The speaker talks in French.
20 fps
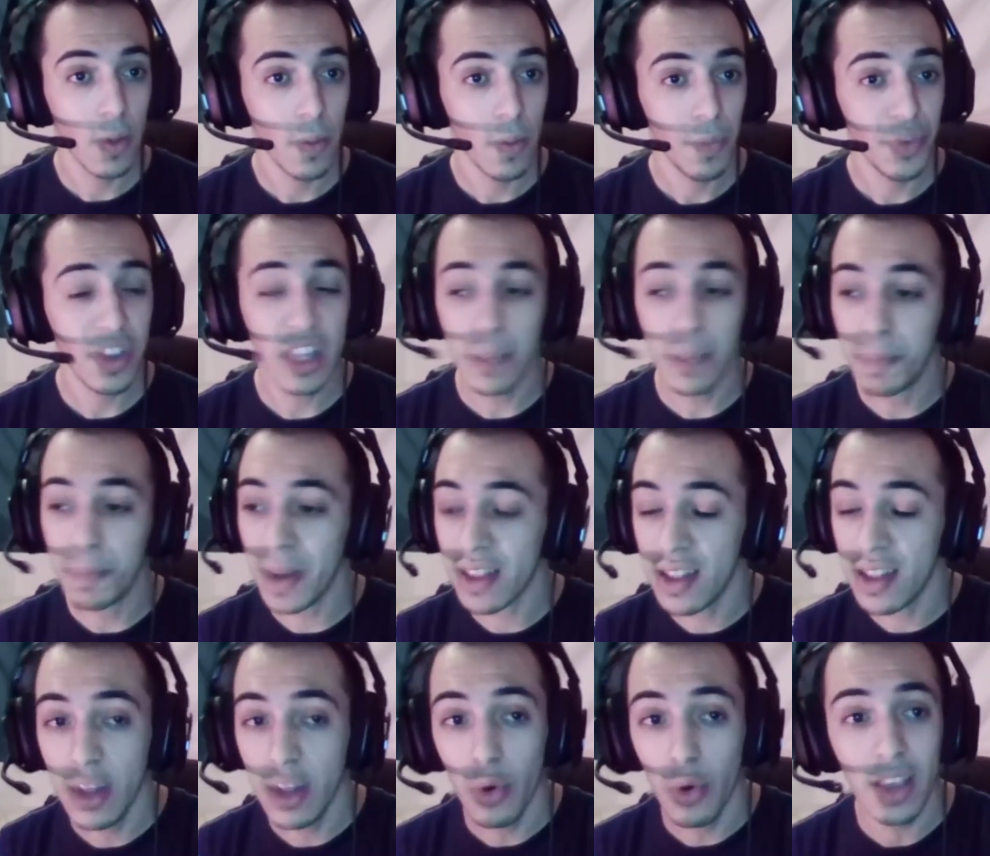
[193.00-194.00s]
C'était pas à ces
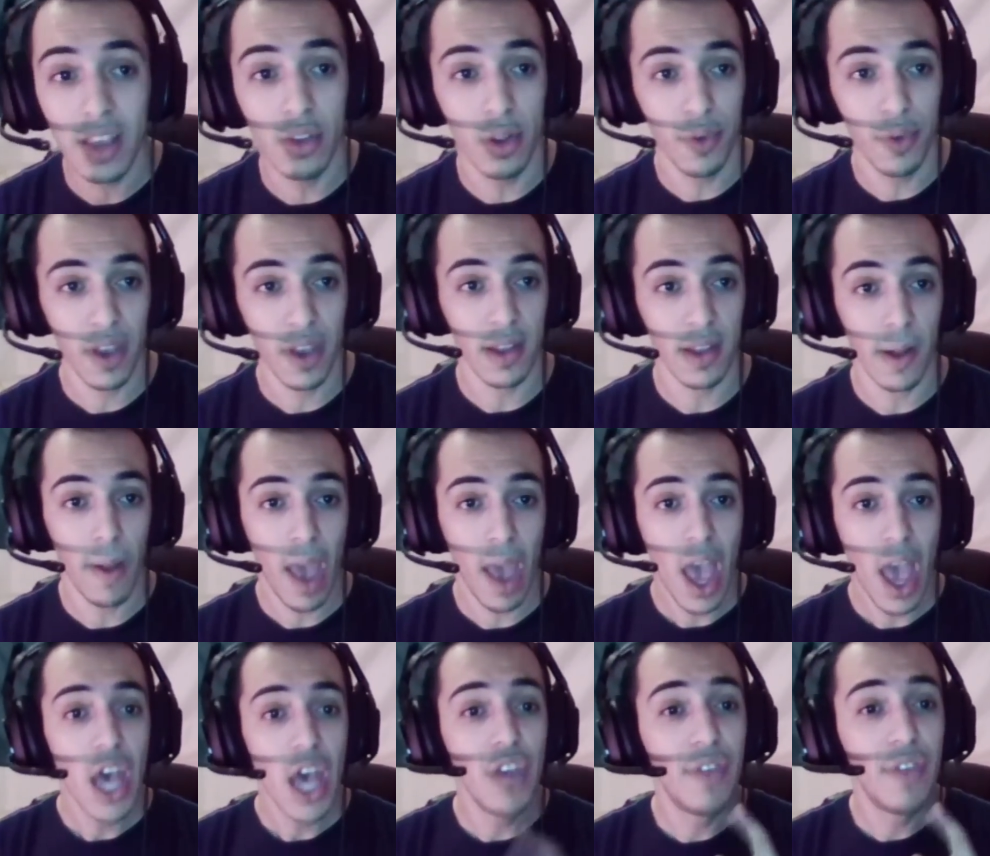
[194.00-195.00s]
terroristes de faire ça.
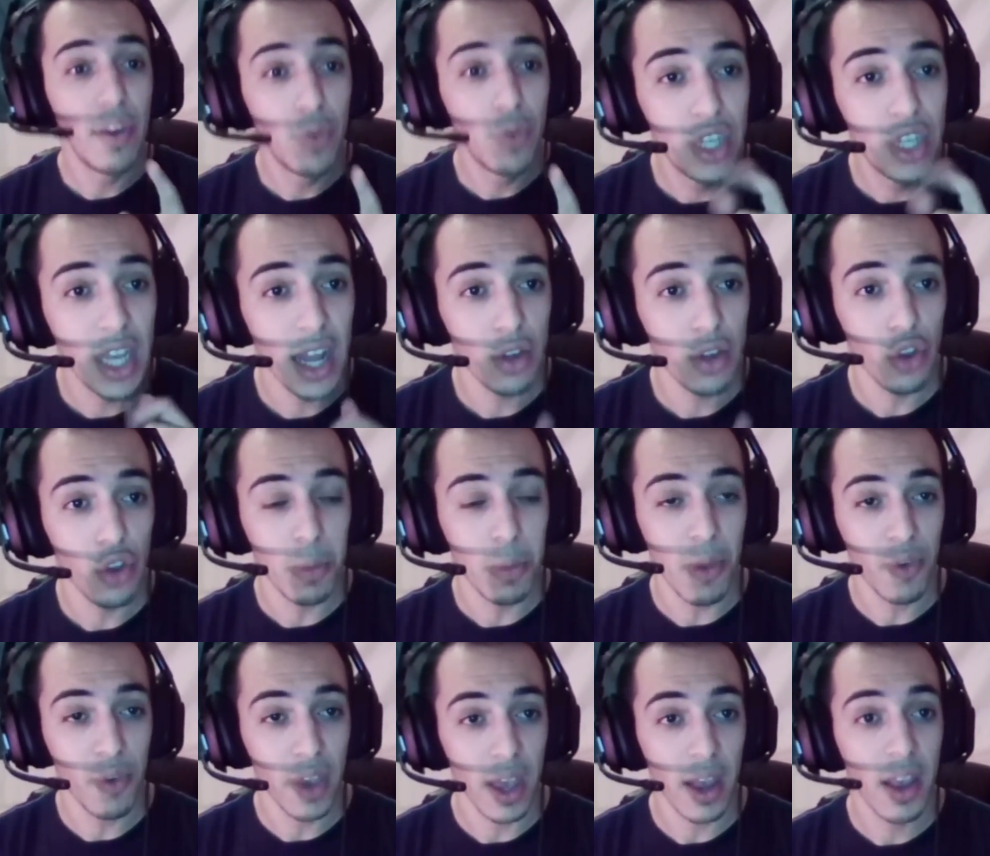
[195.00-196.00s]
Et je vais vous dire un truc,
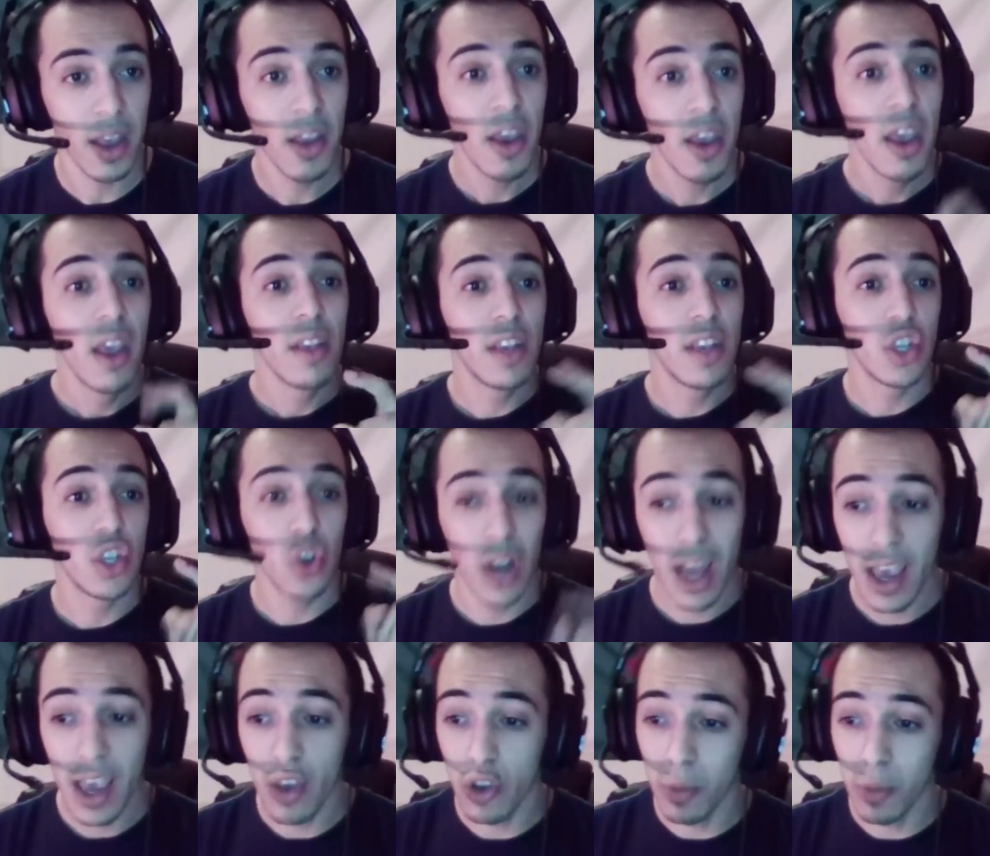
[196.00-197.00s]
mes frères. Ces
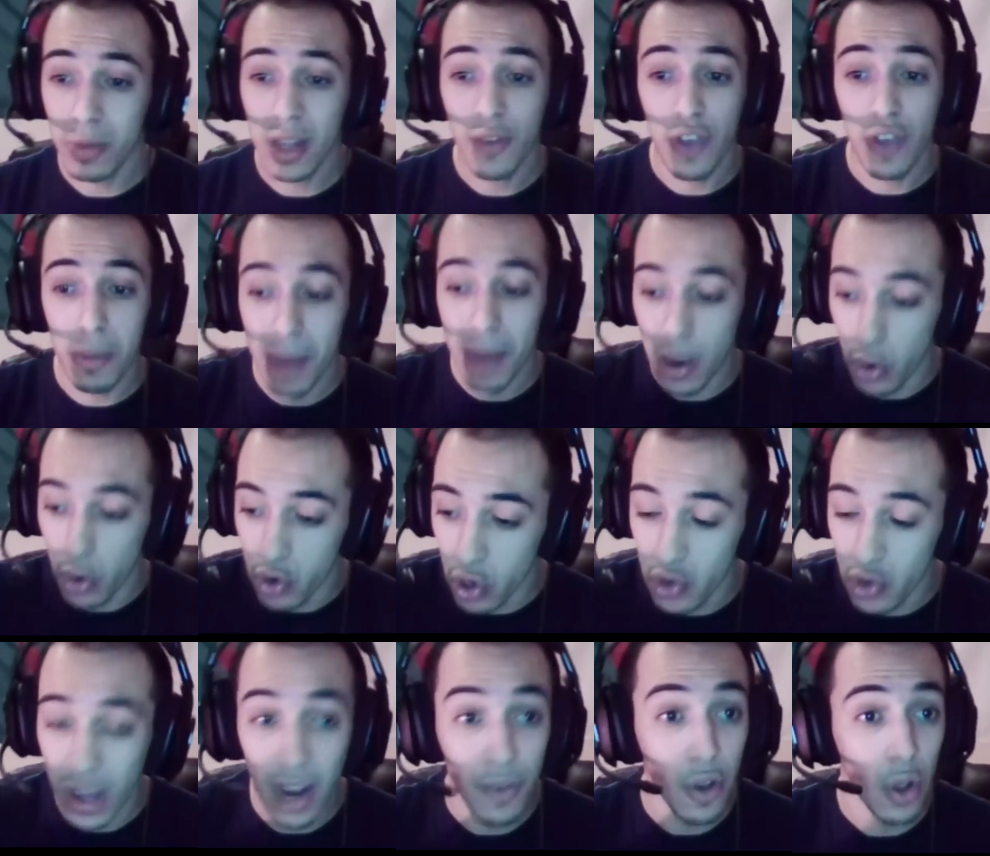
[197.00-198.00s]
gens-là, ils ont peut-être fait mal
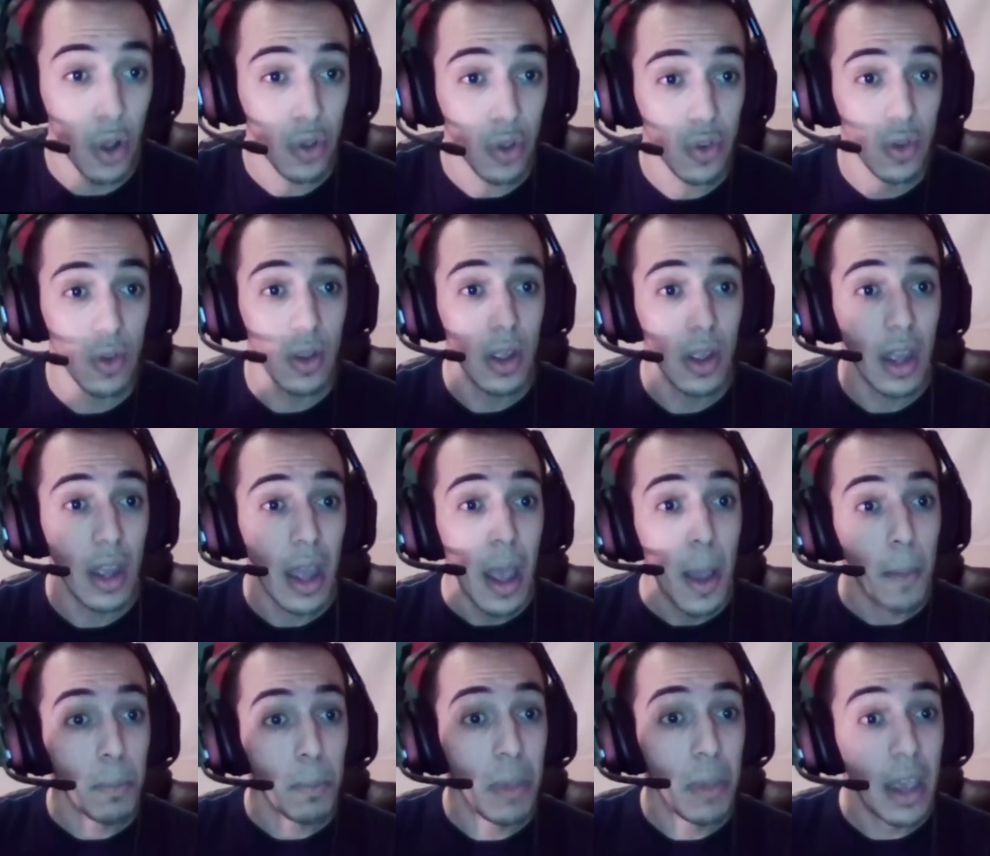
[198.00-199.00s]
aujourd'hui à la France.
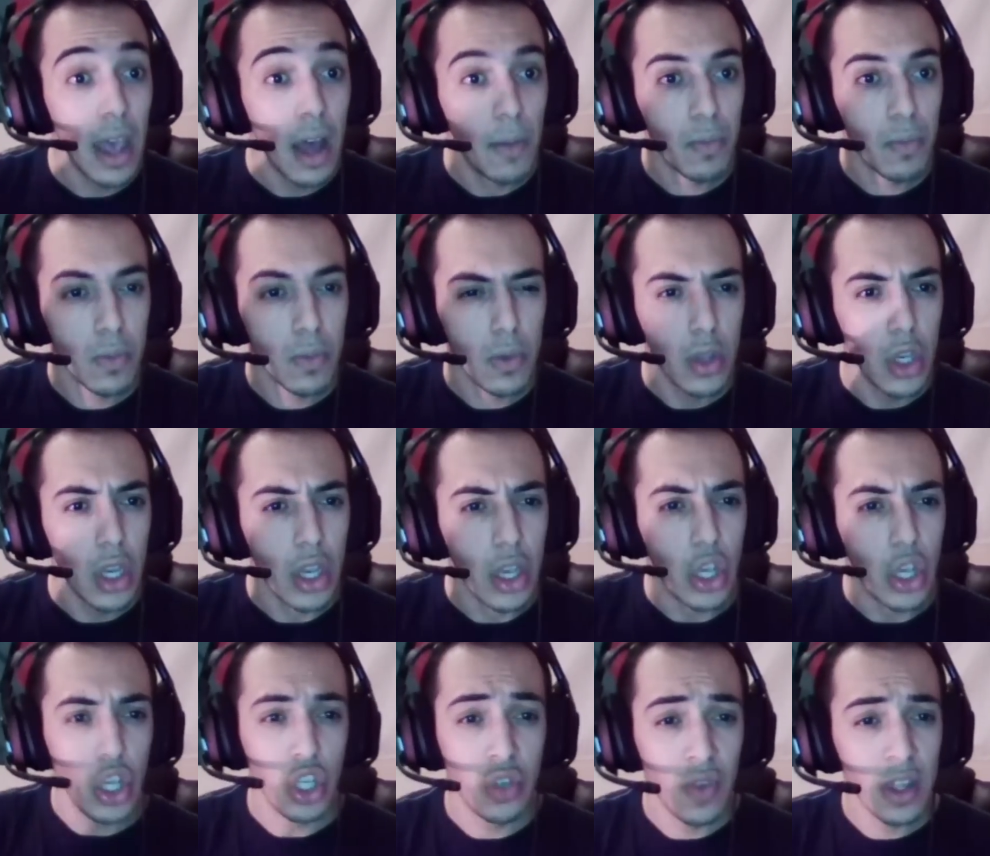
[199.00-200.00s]
Mais
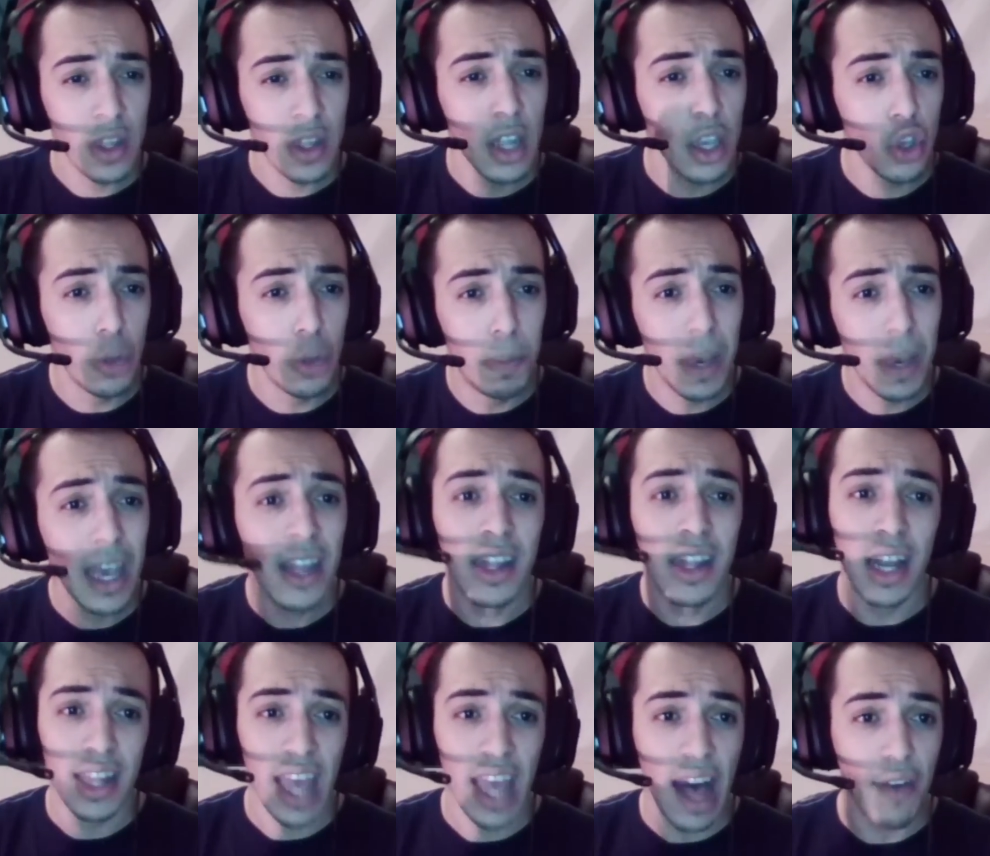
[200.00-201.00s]
je viens de récupérer une
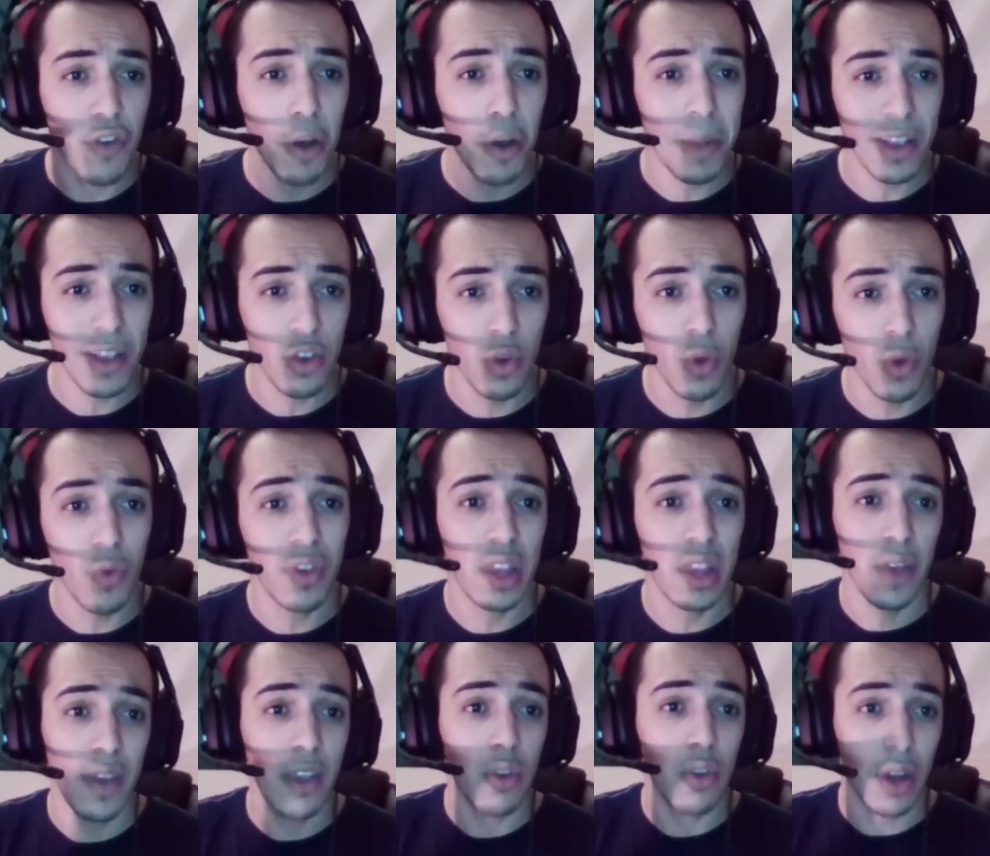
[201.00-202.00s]
dernière information. Vous
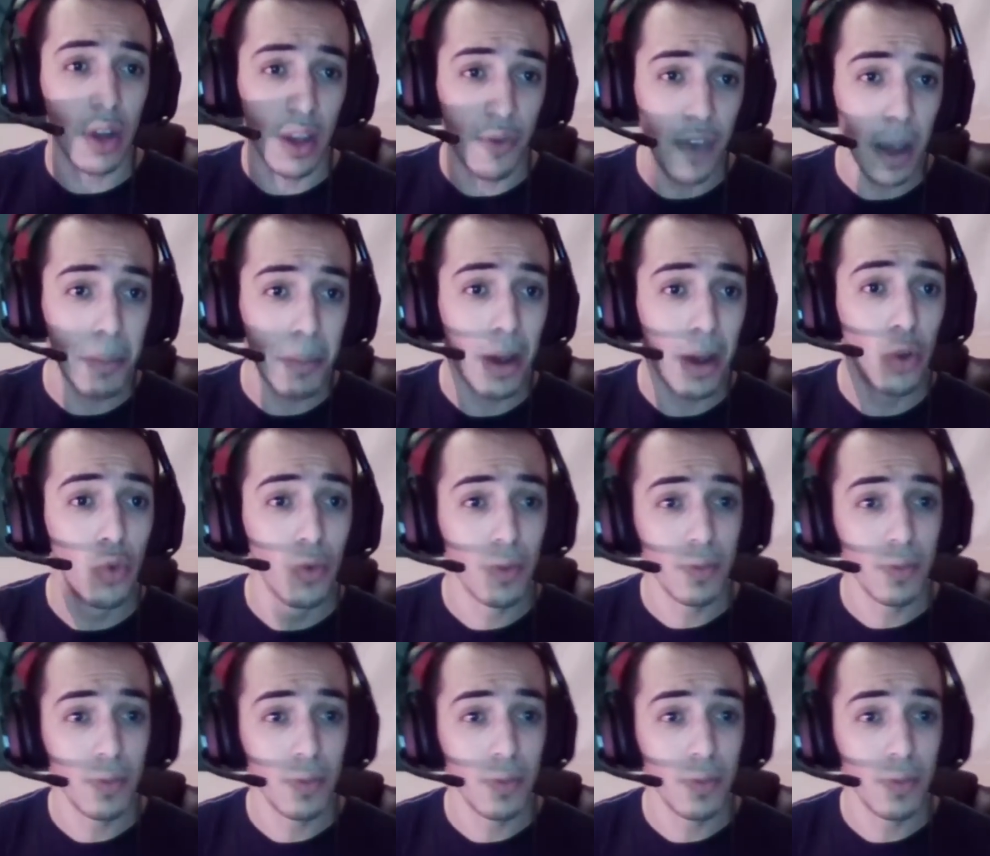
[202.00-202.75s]
savez, ils sont allés faire mal où